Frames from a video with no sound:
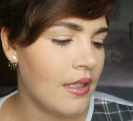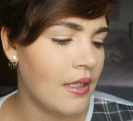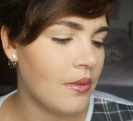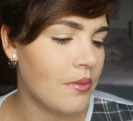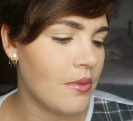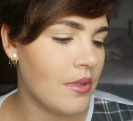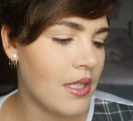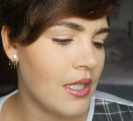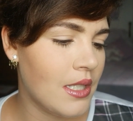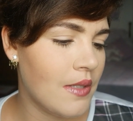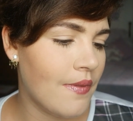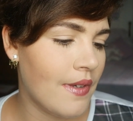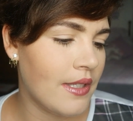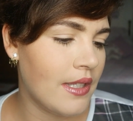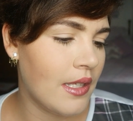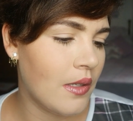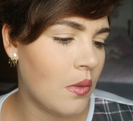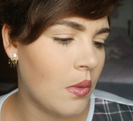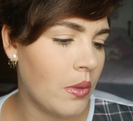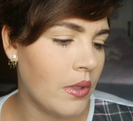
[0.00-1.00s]
Eu não sei se vai
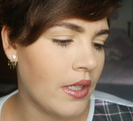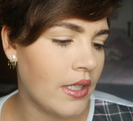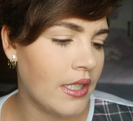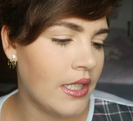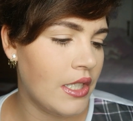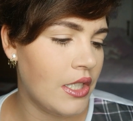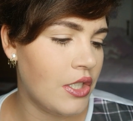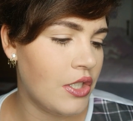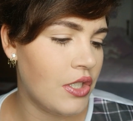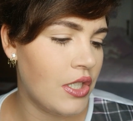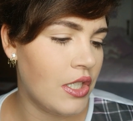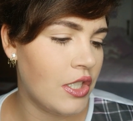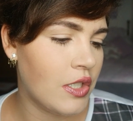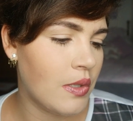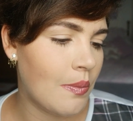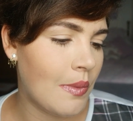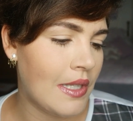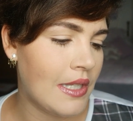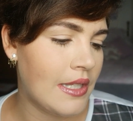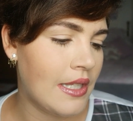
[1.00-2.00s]
ter cor aqui,
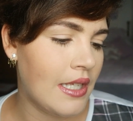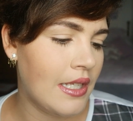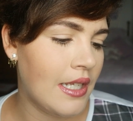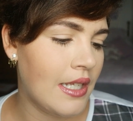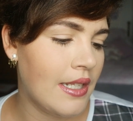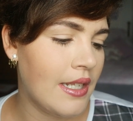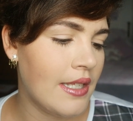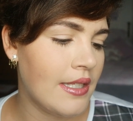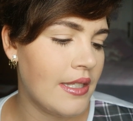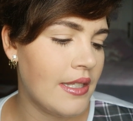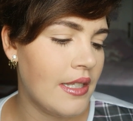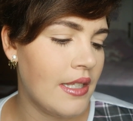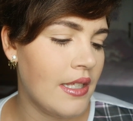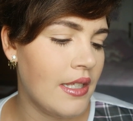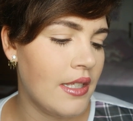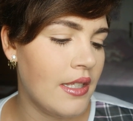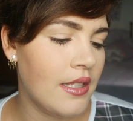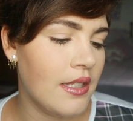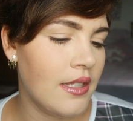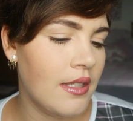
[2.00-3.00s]
gente, mas ele é
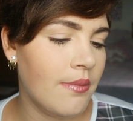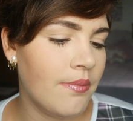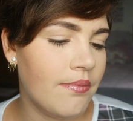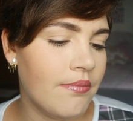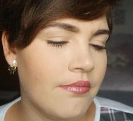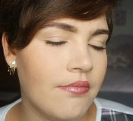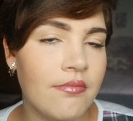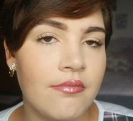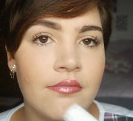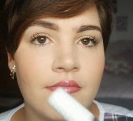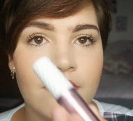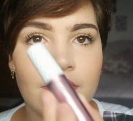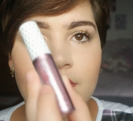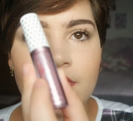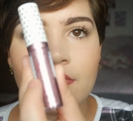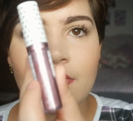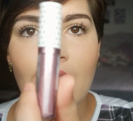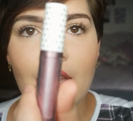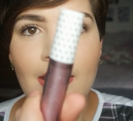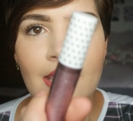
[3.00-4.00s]
desse...
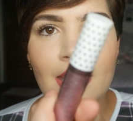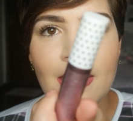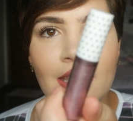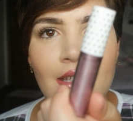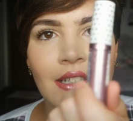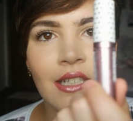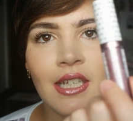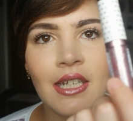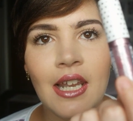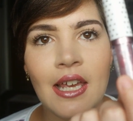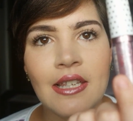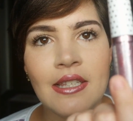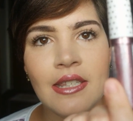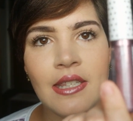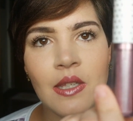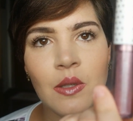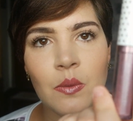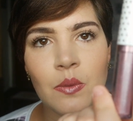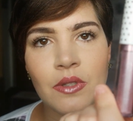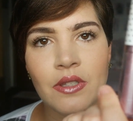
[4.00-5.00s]
Aqui,
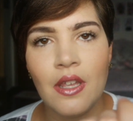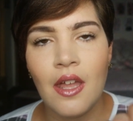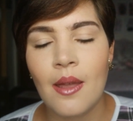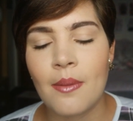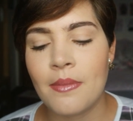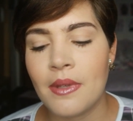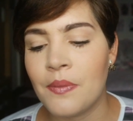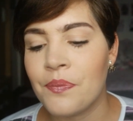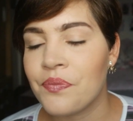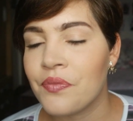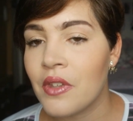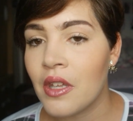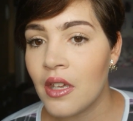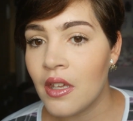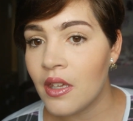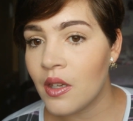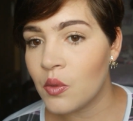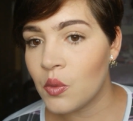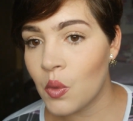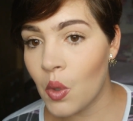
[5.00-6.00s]
lilazinho, sabe?
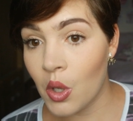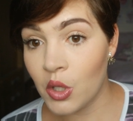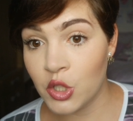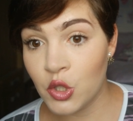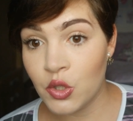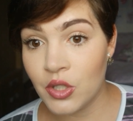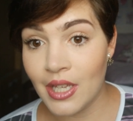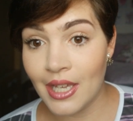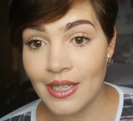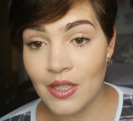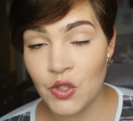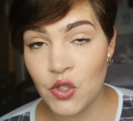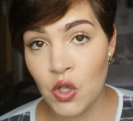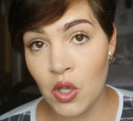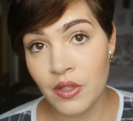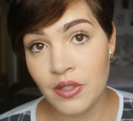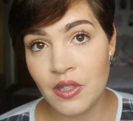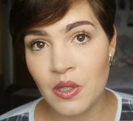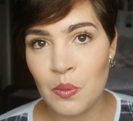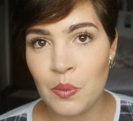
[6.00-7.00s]
Eu não gosto de usar ele
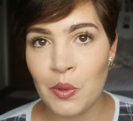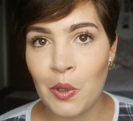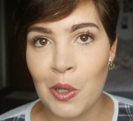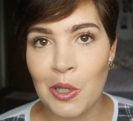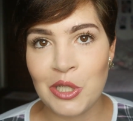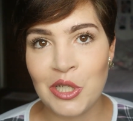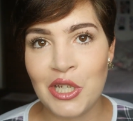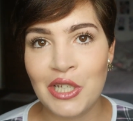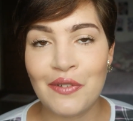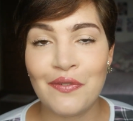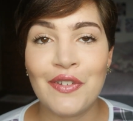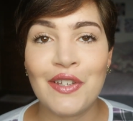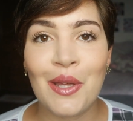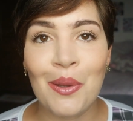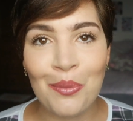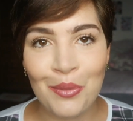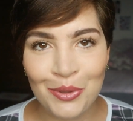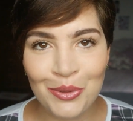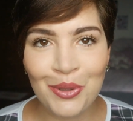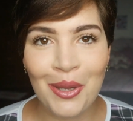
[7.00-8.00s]
sozinho porque eu acho que ele
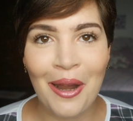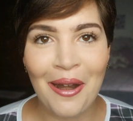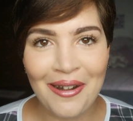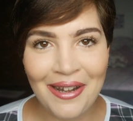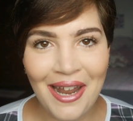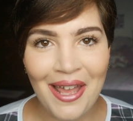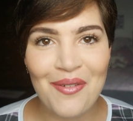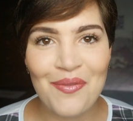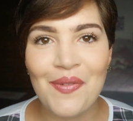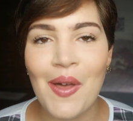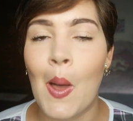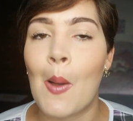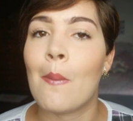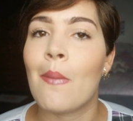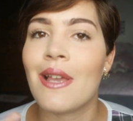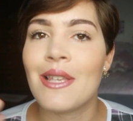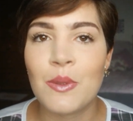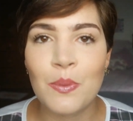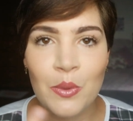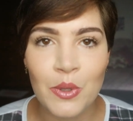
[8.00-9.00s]
fica muito carnaval,
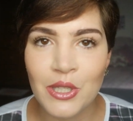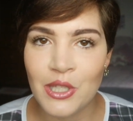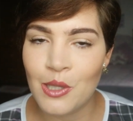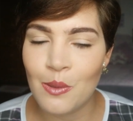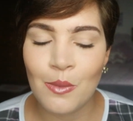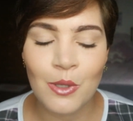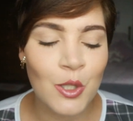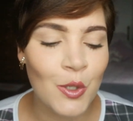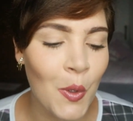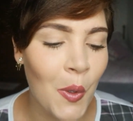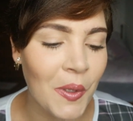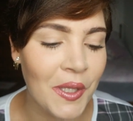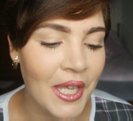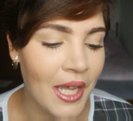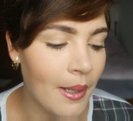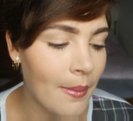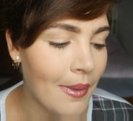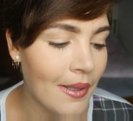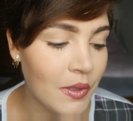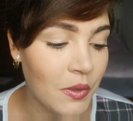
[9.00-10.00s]
mas por cima de
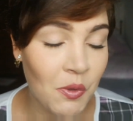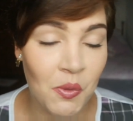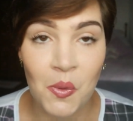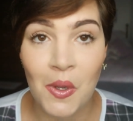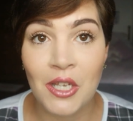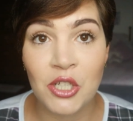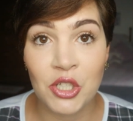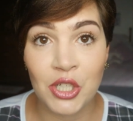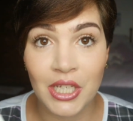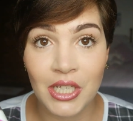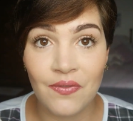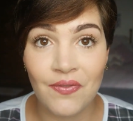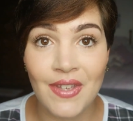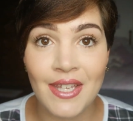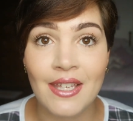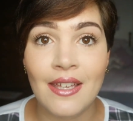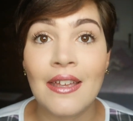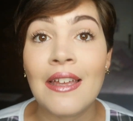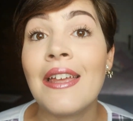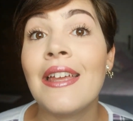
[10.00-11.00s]
qualquer batom eu acho que ele
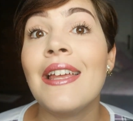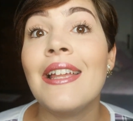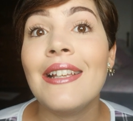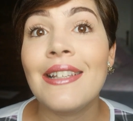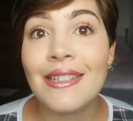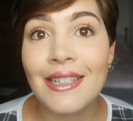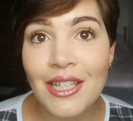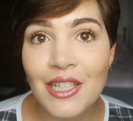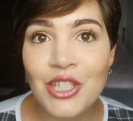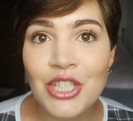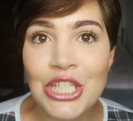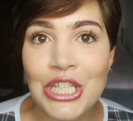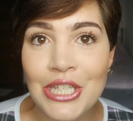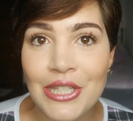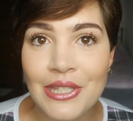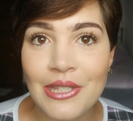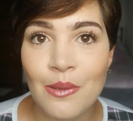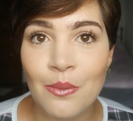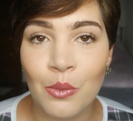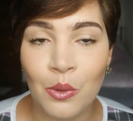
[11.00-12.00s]
fica
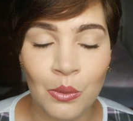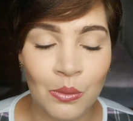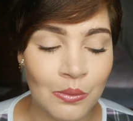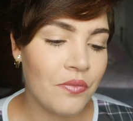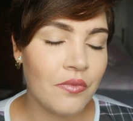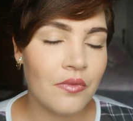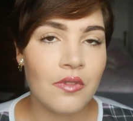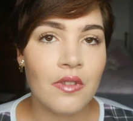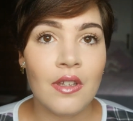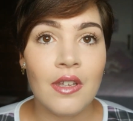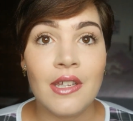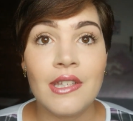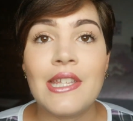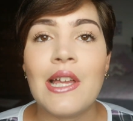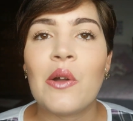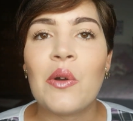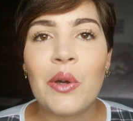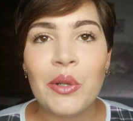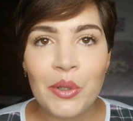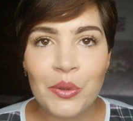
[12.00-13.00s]
lindíssimo.
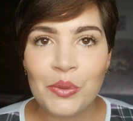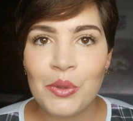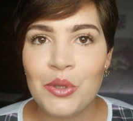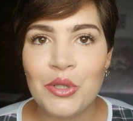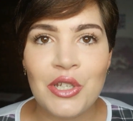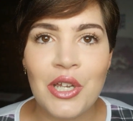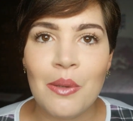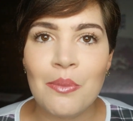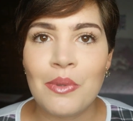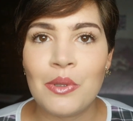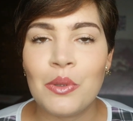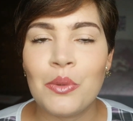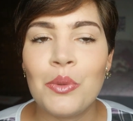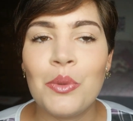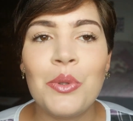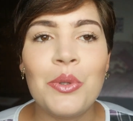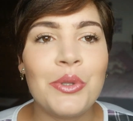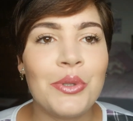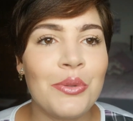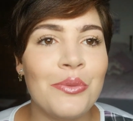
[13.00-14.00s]
E agora que eu tô de cabelo
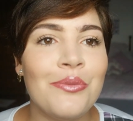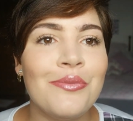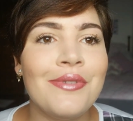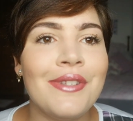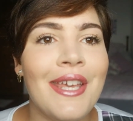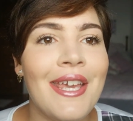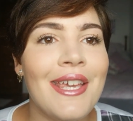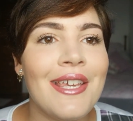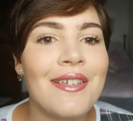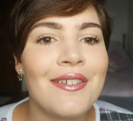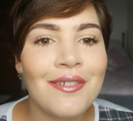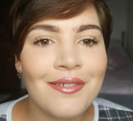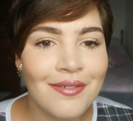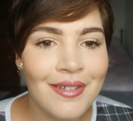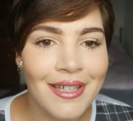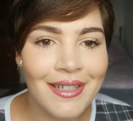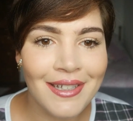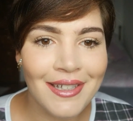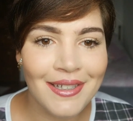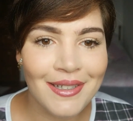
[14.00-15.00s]
curto, não tem
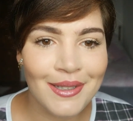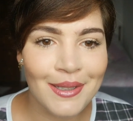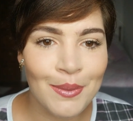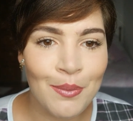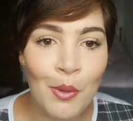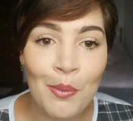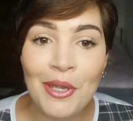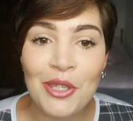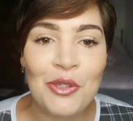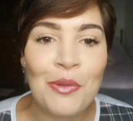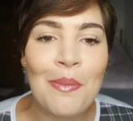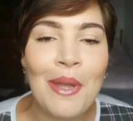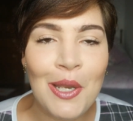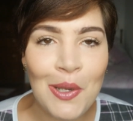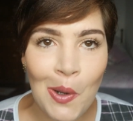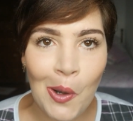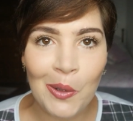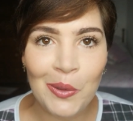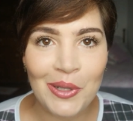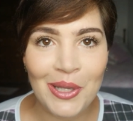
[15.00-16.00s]
uh, momento
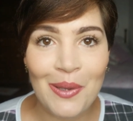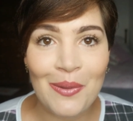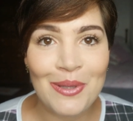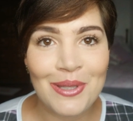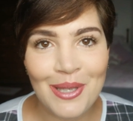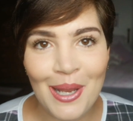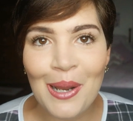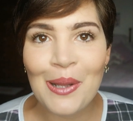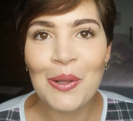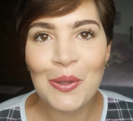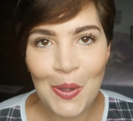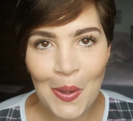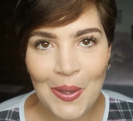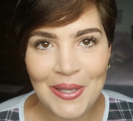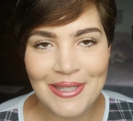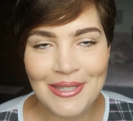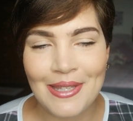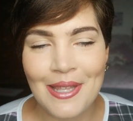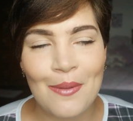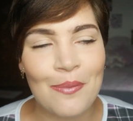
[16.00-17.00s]
melhor do que usar
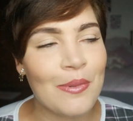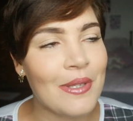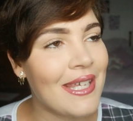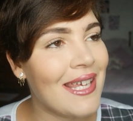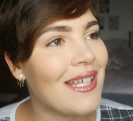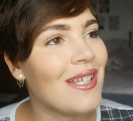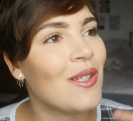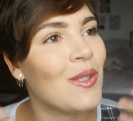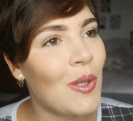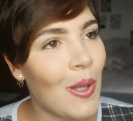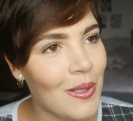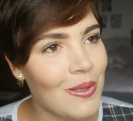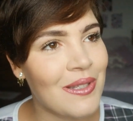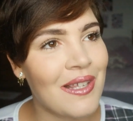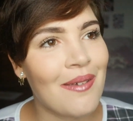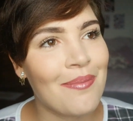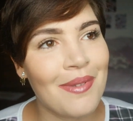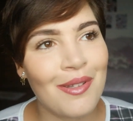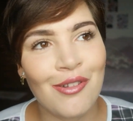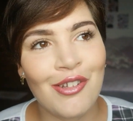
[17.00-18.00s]
gloss, né? Porque gloss
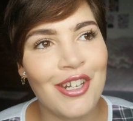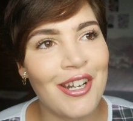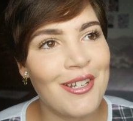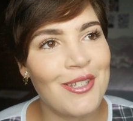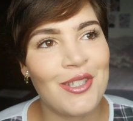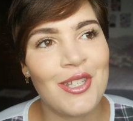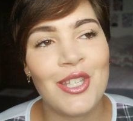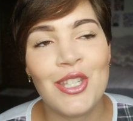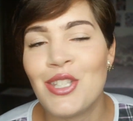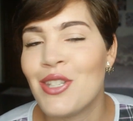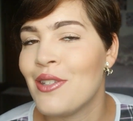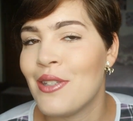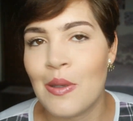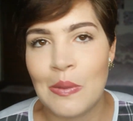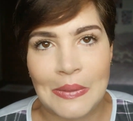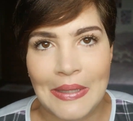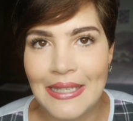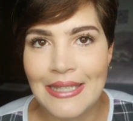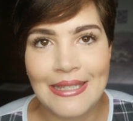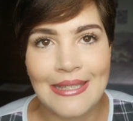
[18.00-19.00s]
com cabelo grande, gente,
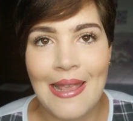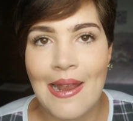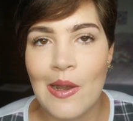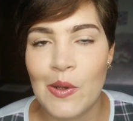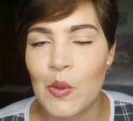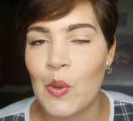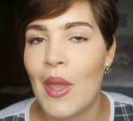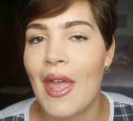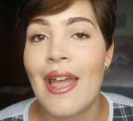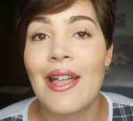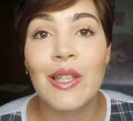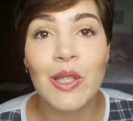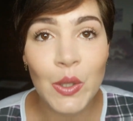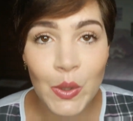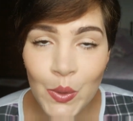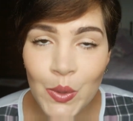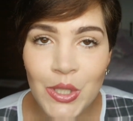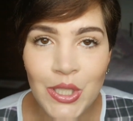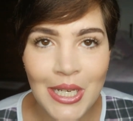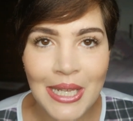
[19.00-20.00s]
não dá certo. É
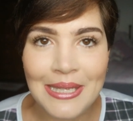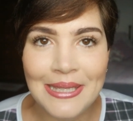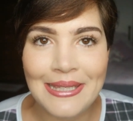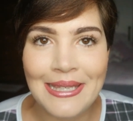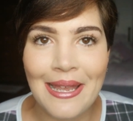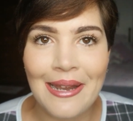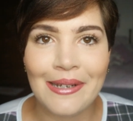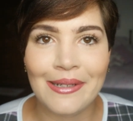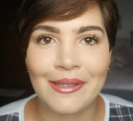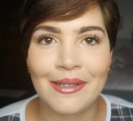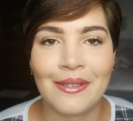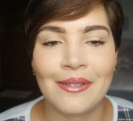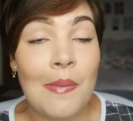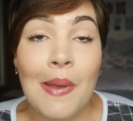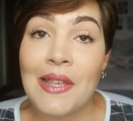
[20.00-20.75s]
grude na certa.